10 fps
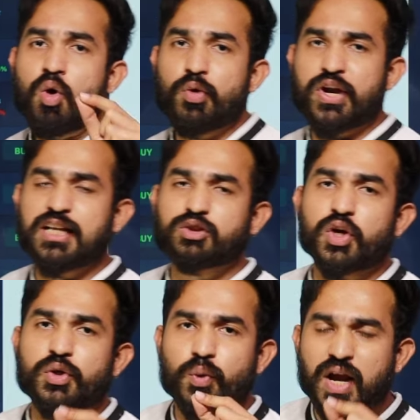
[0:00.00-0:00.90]

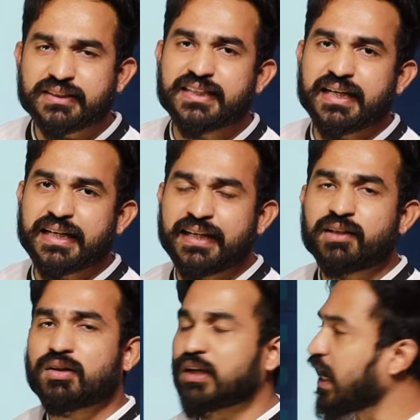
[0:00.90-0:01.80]
1900 यूएसडीटी
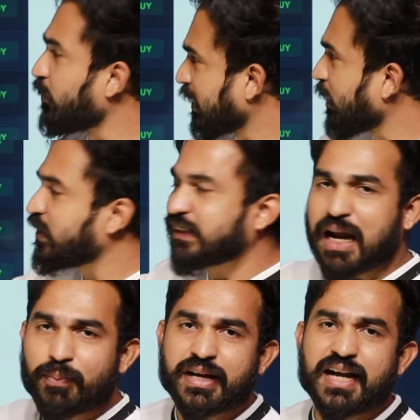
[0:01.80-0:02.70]
का मतलब
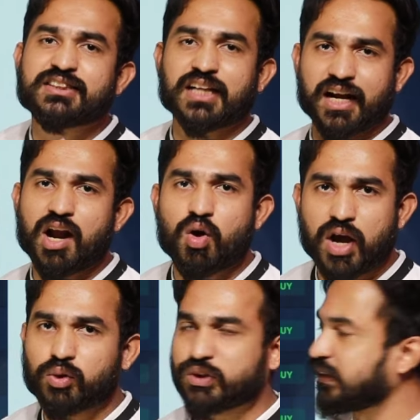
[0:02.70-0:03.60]
जितना भी रेट चल रहा
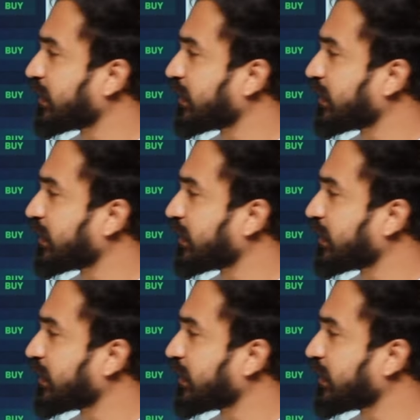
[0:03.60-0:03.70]
होगा उस